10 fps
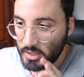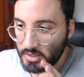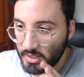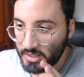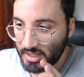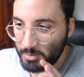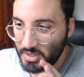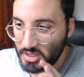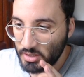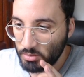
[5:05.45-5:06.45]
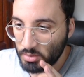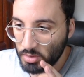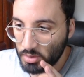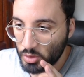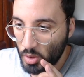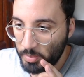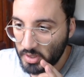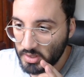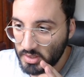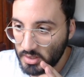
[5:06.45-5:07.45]
C'est une carte magie donc euh, je crois pas
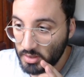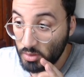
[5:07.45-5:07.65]
que c'est.